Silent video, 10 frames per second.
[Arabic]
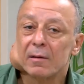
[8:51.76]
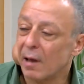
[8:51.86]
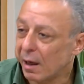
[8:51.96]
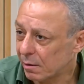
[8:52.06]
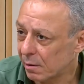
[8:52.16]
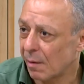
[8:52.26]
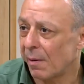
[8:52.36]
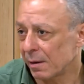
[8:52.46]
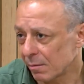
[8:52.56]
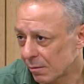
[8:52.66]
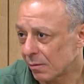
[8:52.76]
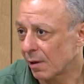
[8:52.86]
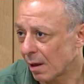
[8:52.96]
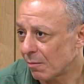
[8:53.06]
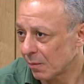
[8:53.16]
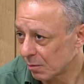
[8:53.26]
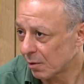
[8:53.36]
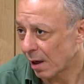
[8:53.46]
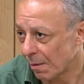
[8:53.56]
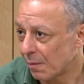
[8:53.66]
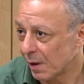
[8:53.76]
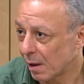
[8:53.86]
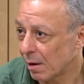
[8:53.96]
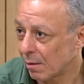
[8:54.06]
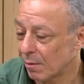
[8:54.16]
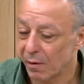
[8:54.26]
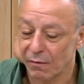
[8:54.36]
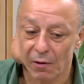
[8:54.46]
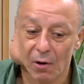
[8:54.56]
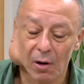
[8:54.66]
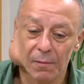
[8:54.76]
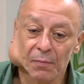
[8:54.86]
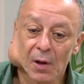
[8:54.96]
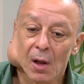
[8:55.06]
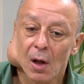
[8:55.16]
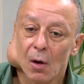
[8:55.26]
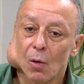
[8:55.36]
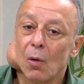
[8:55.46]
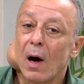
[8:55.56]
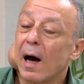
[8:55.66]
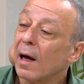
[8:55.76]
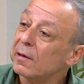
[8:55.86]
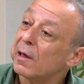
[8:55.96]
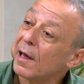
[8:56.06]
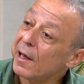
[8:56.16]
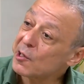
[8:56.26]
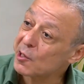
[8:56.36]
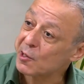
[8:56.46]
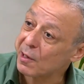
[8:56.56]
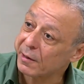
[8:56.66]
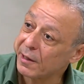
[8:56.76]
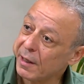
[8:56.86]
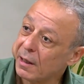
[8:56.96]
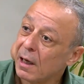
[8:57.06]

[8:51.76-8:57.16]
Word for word: تحت طبعا طلب من من فوق واخذت الكيس ستادي